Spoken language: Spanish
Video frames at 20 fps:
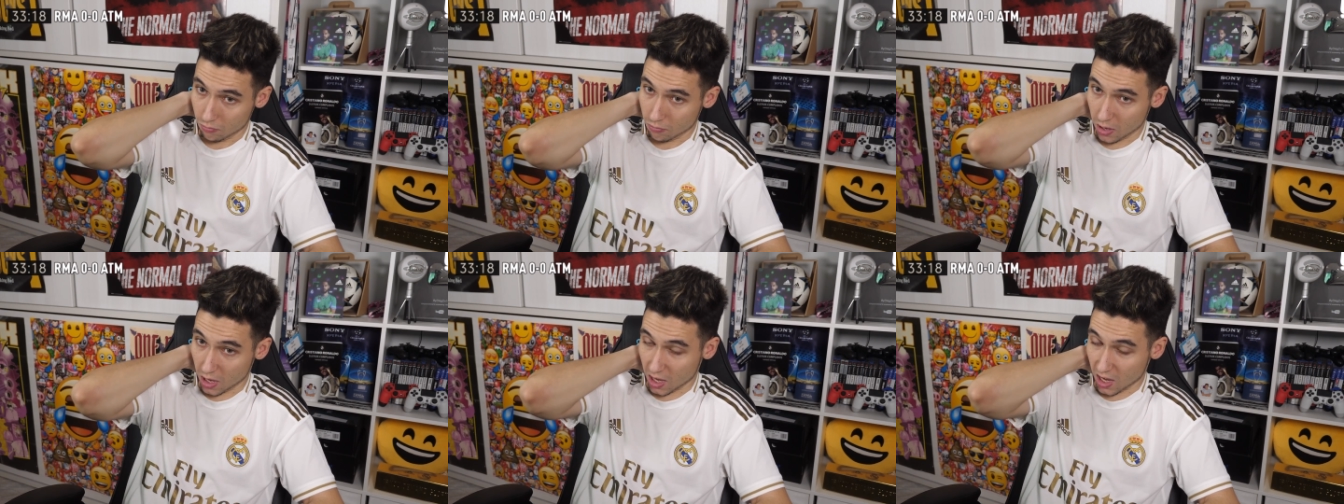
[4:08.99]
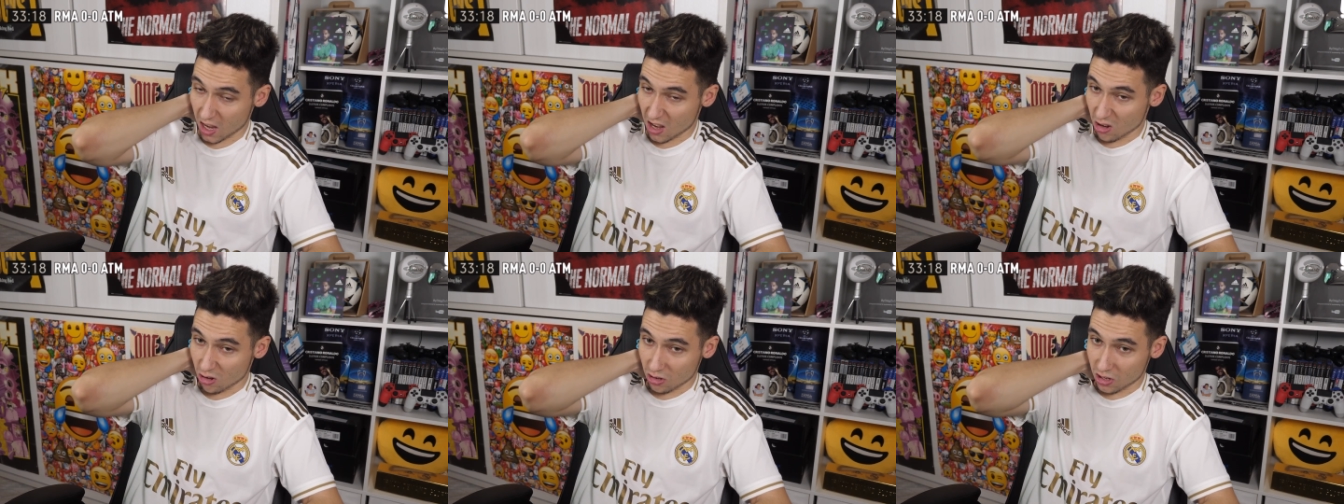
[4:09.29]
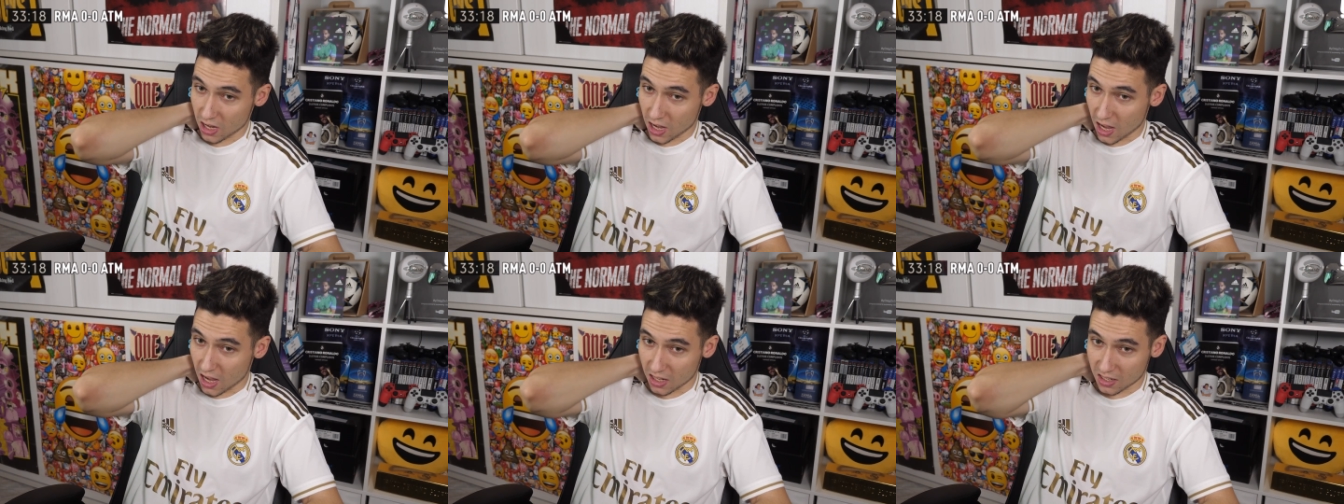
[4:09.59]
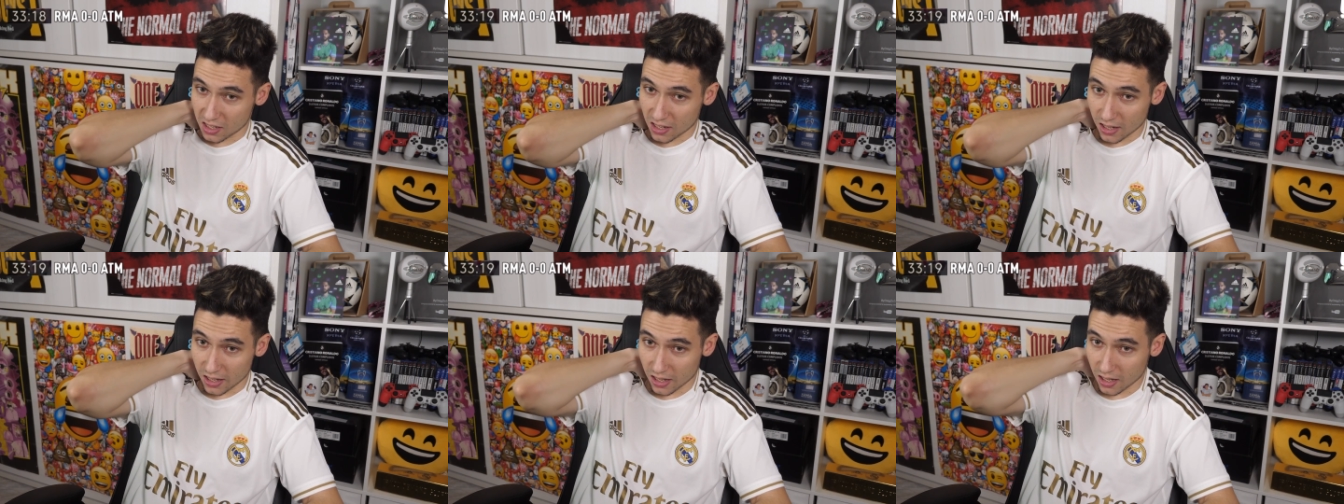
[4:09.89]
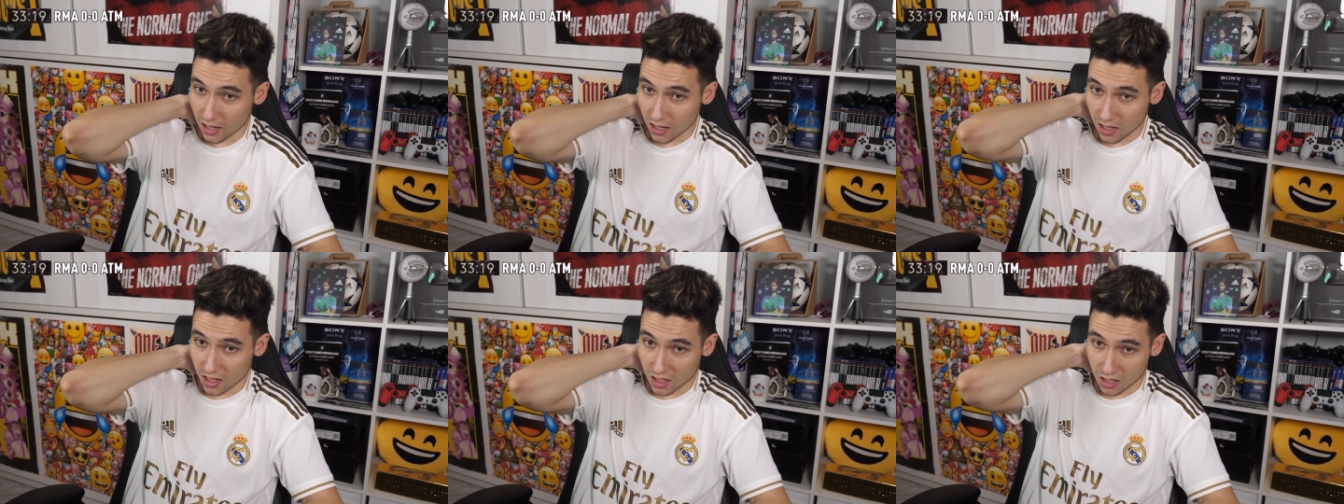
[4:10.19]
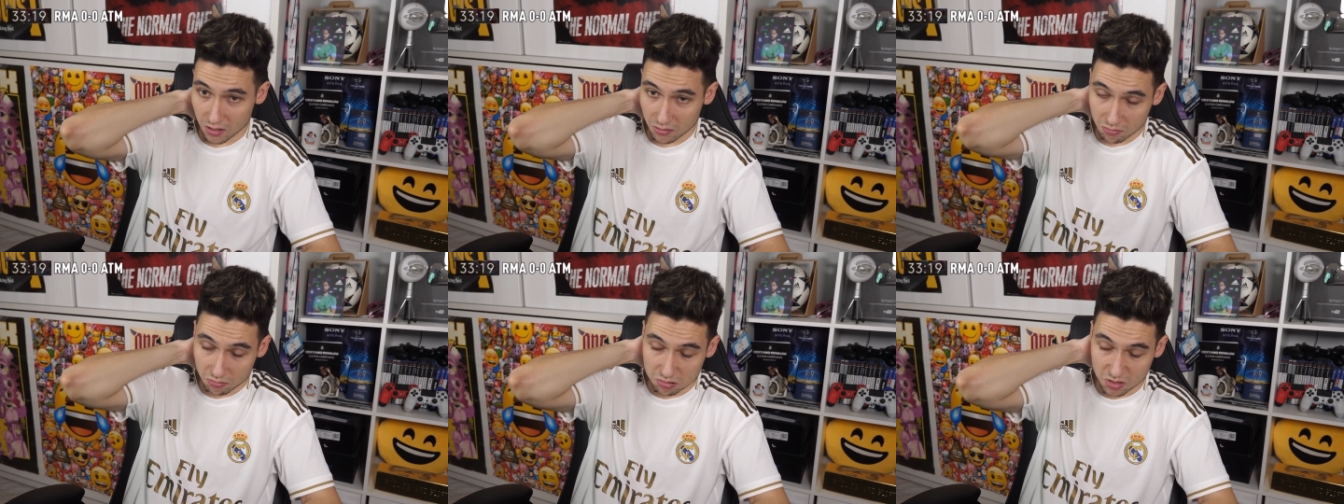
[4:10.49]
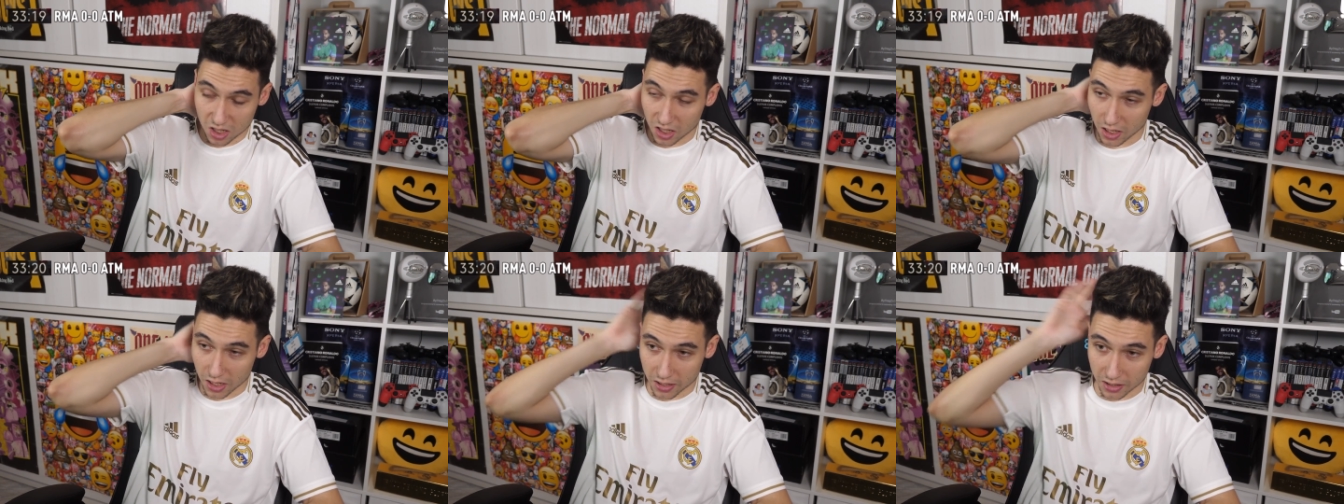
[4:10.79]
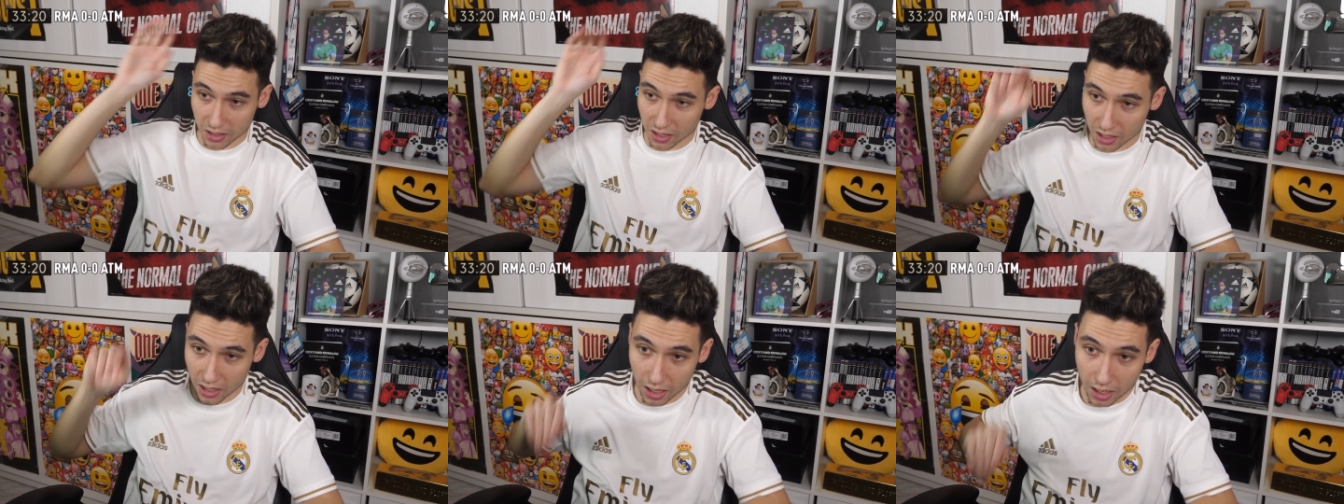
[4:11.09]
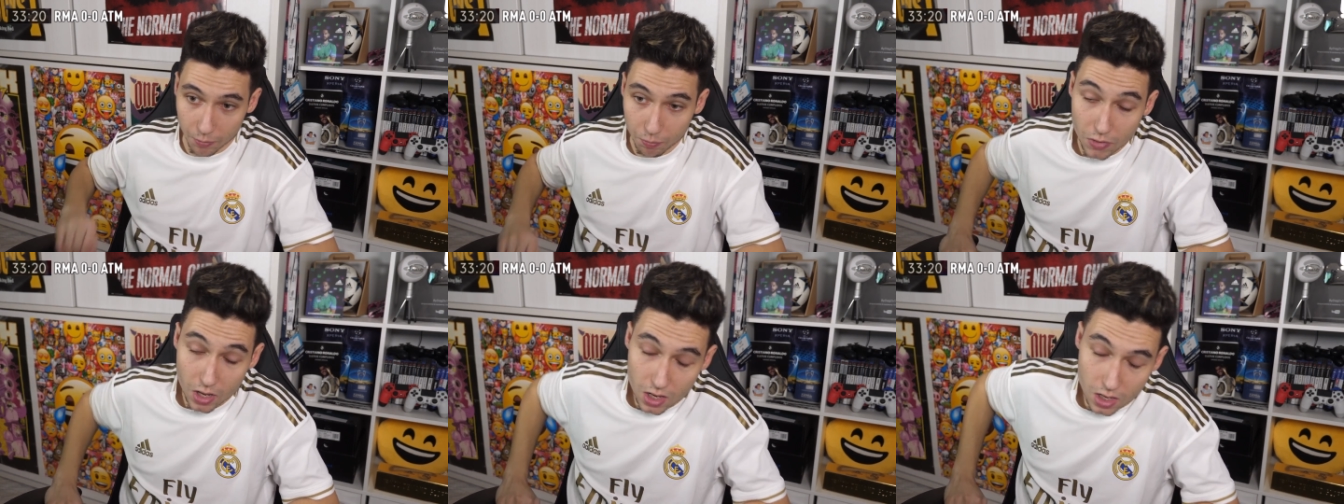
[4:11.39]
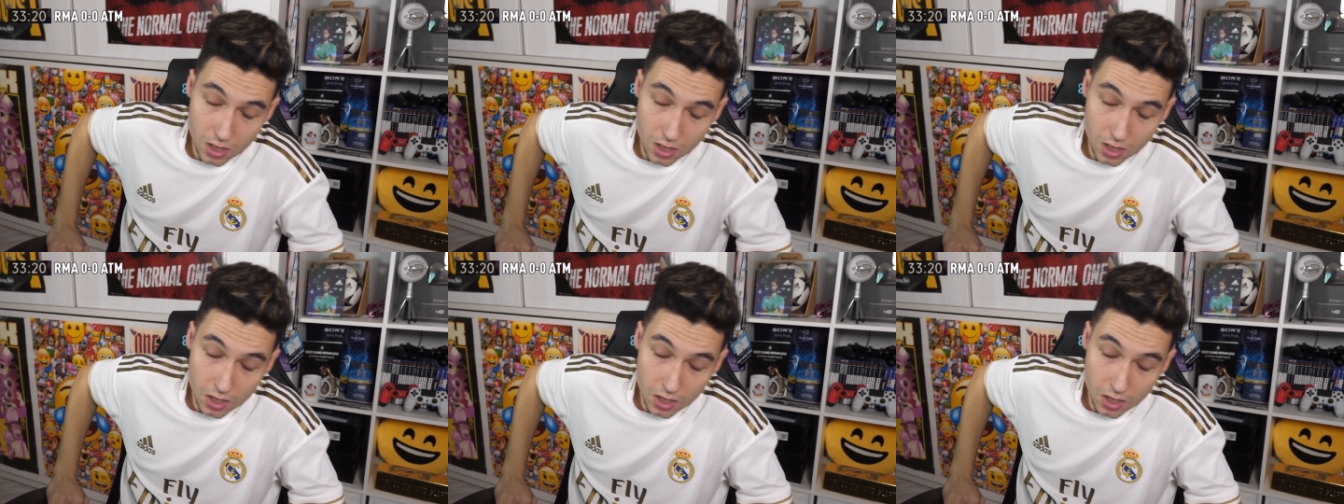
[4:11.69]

Ve que no llega y se le, se le tira.